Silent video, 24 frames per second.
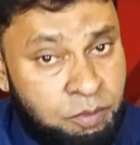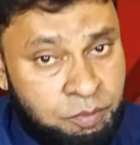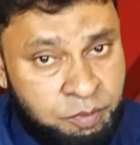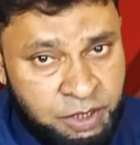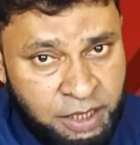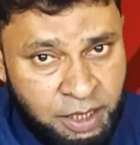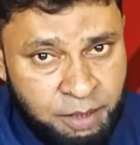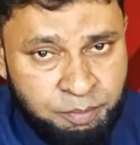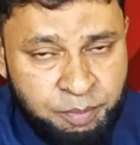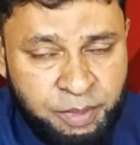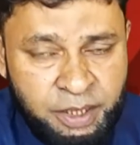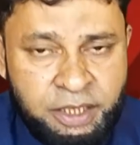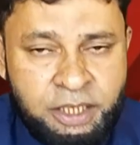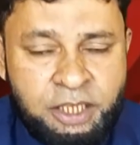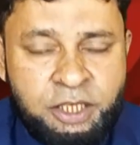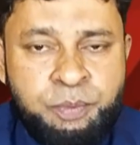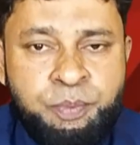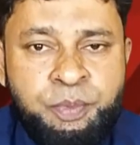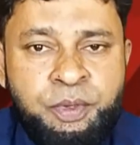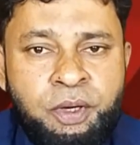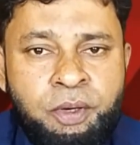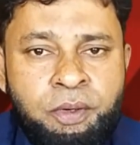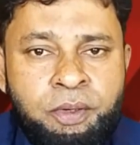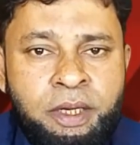সেই ব্রিটিশ
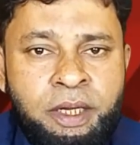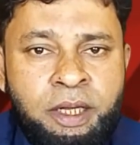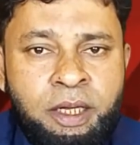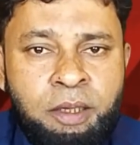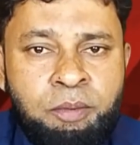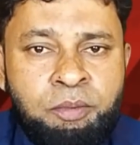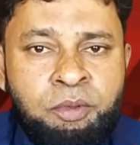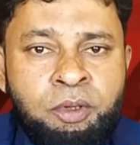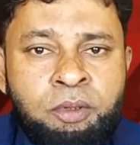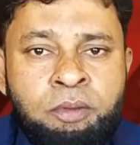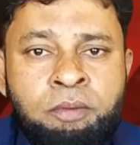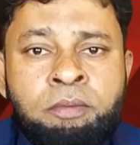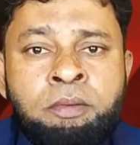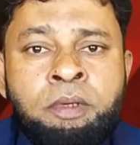পিরিয়ডে এবং